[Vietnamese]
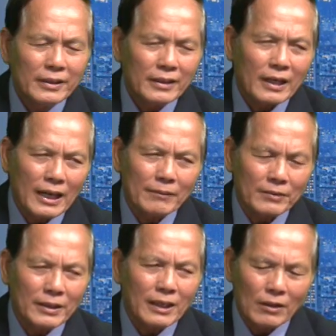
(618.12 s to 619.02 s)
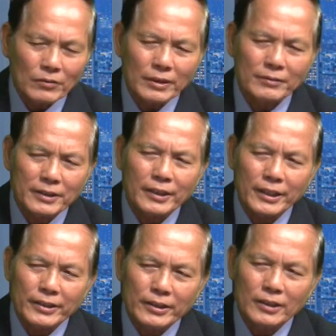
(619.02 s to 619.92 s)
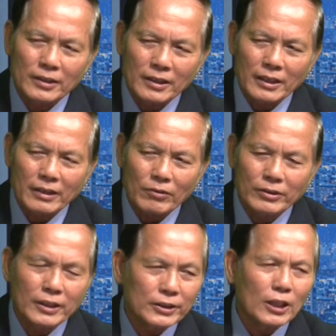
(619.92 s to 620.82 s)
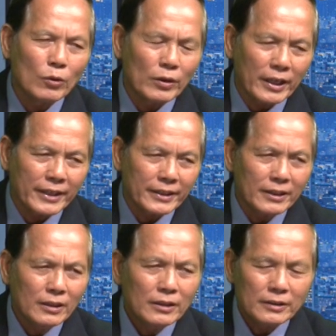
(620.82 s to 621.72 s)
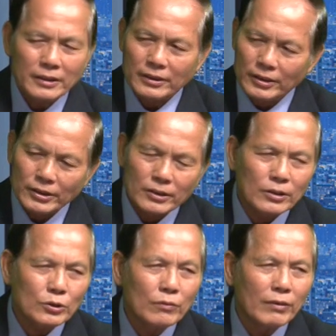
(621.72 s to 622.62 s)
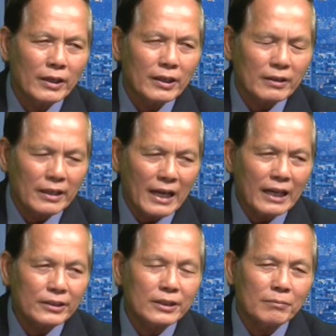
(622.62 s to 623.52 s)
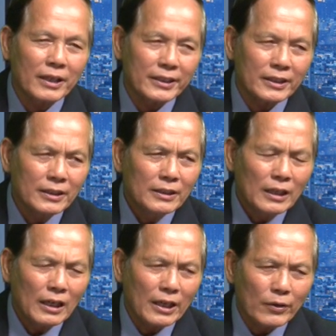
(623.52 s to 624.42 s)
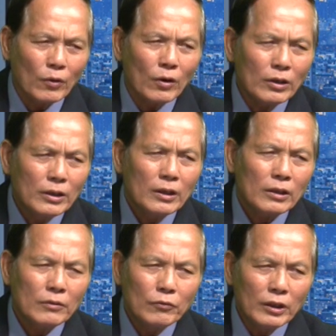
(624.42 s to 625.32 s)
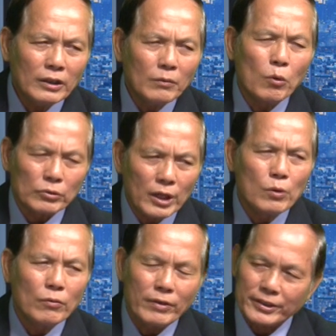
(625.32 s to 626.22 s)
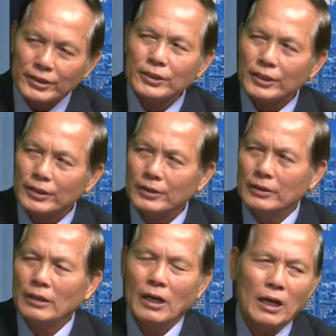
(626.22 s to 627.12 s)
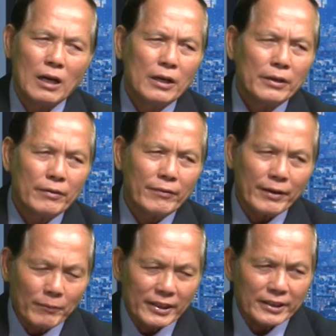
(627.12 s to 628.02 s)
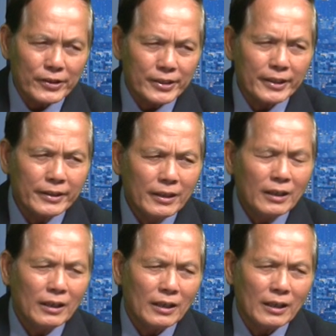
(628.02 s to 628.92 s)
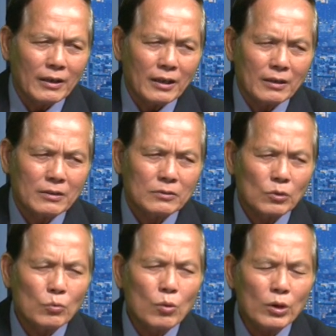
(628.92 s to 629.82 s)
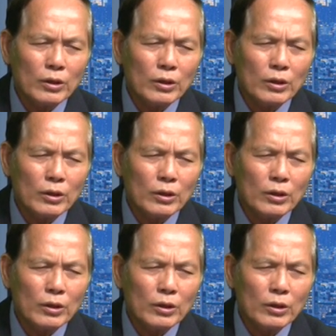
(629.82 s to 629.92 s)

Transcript: là làm thế nào để thực hiện được cái con đường tơ lụa này đó thì như Xuân Phương đã, đã trình bày đó là nó cái với cái mục tiêu về chính trị ừ. à, về mặt kinh tế là Trung Quốc